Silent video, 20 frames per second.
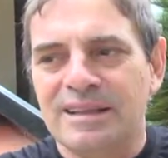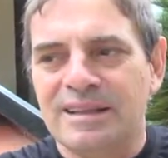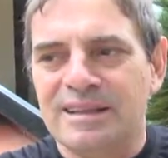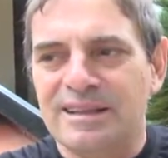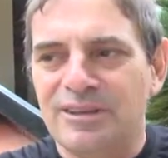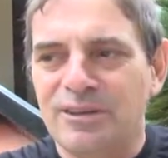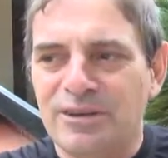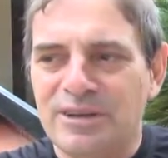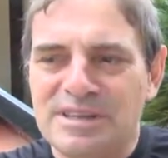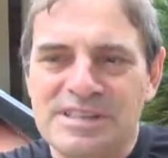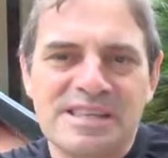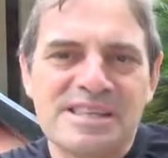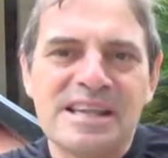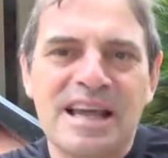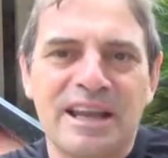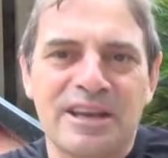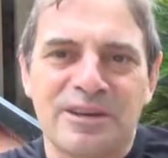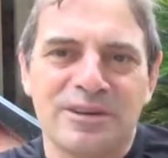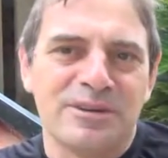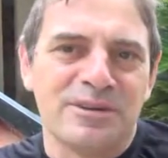eh, lo
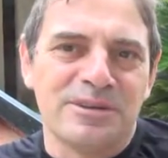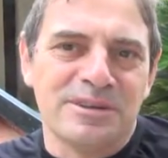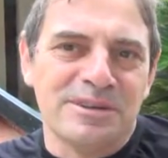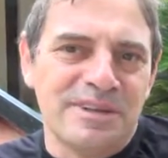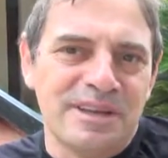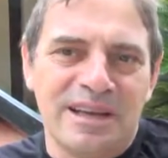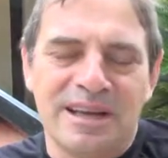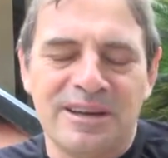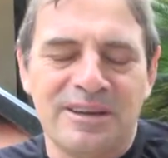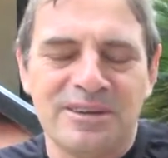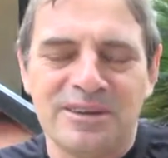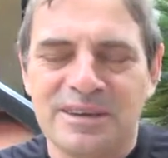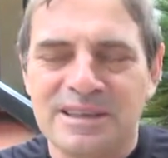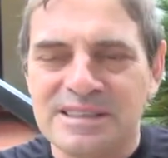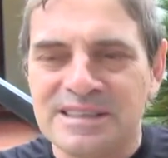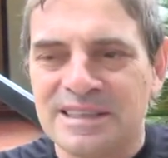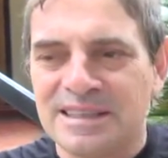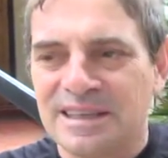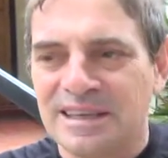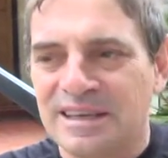necesario, claro,
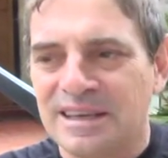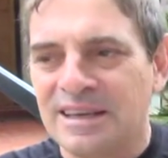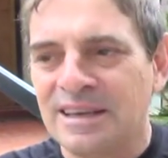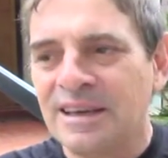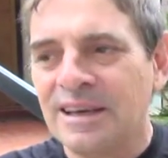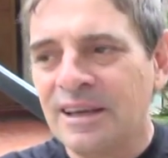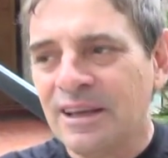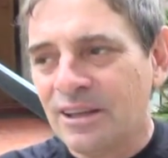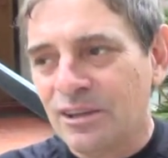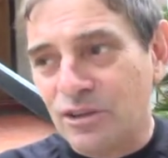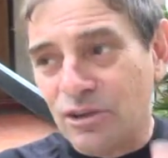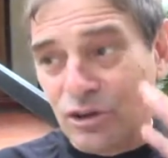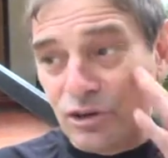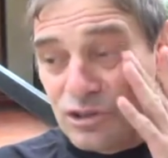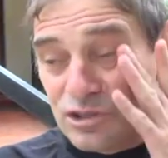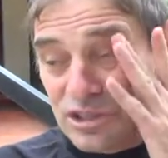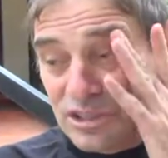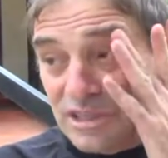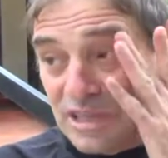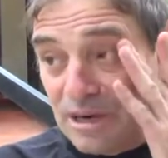así que nos
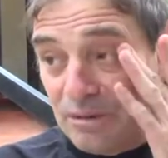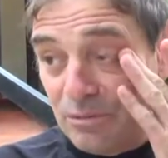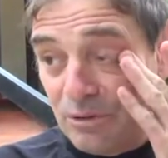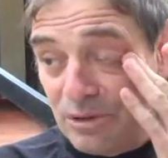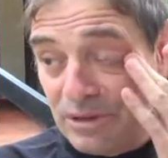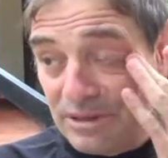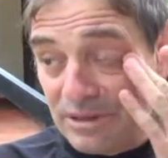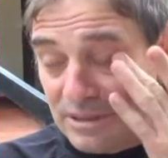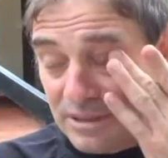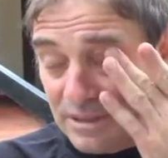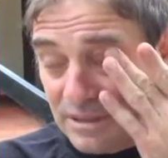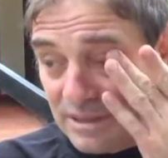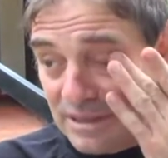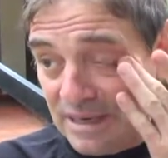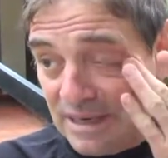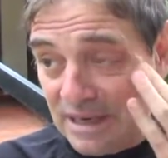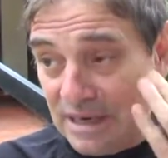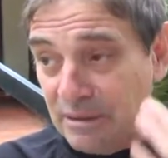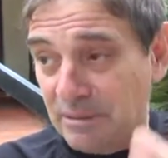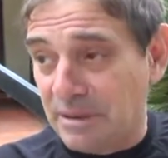concentramos en,
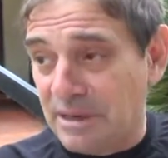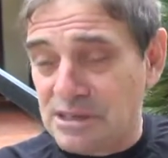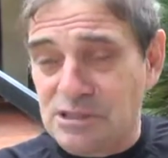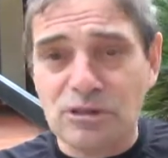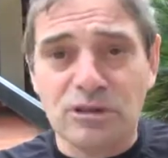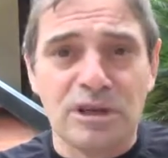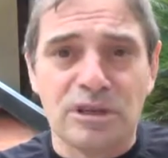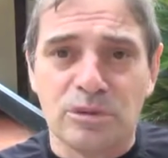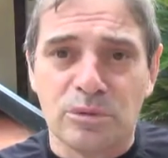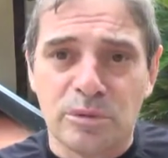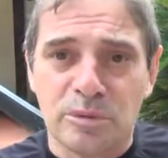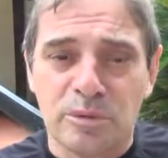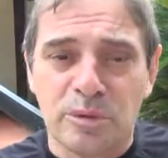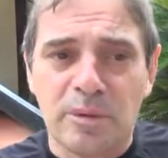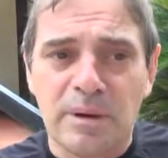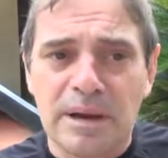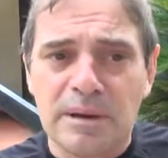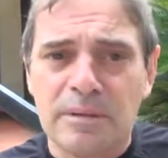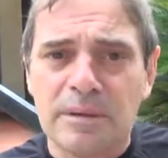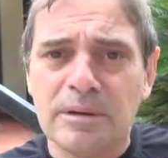en la navegación,
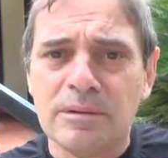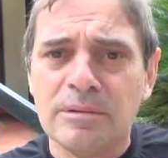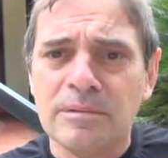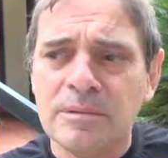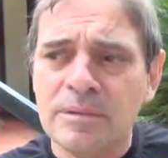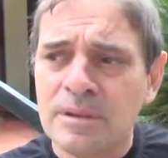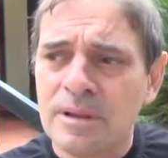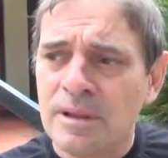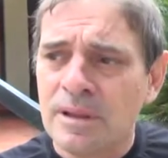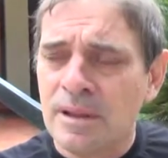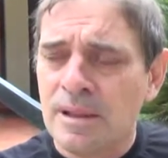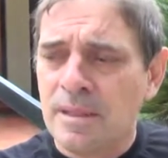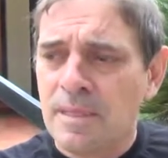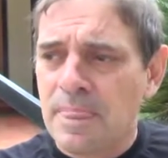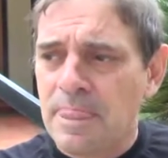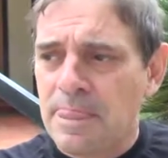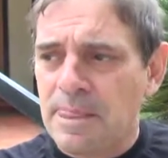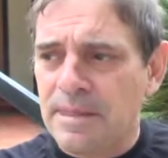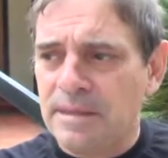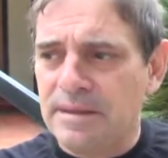anduvimos bárbaro,
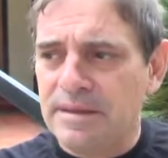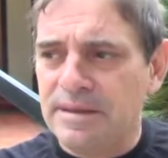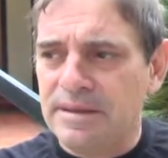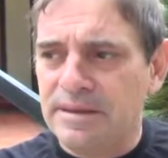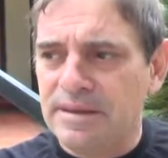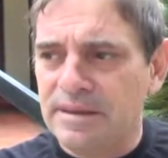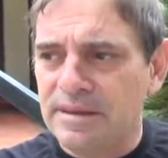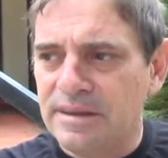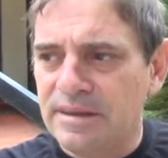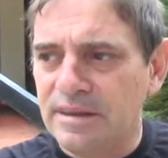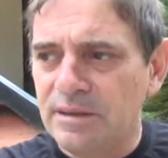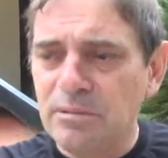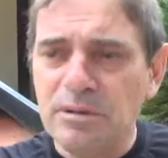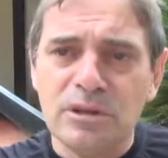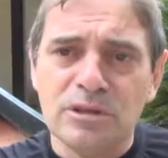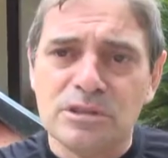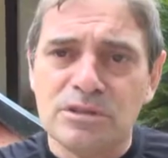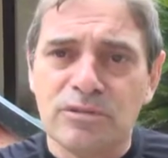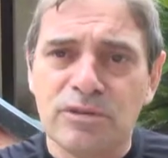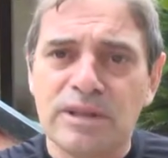y bueno,